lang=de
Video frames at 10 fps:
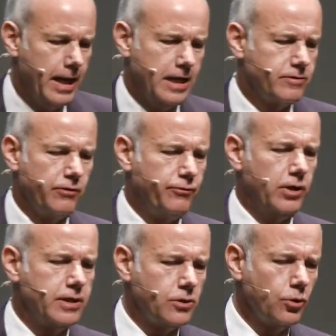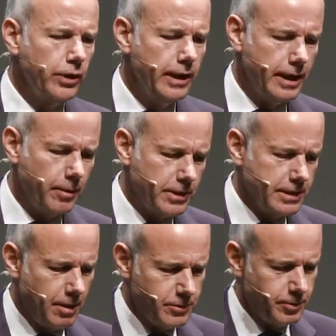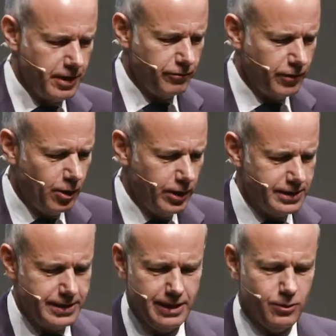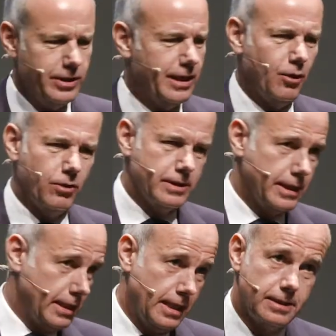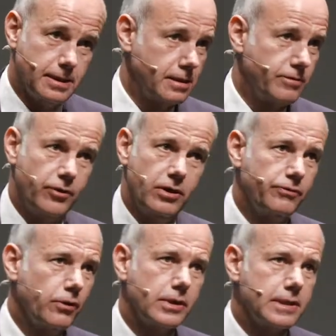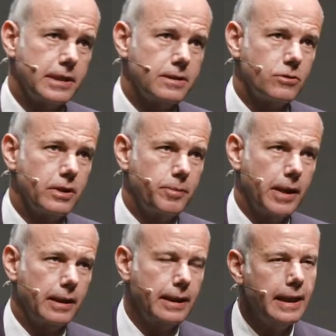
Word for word: Es war völlig skurril. Ich habe das abends meiner Frau erzählt und die hat auch gesagt: Hans, das ist völlig verrückt, das kannst du nicht machen.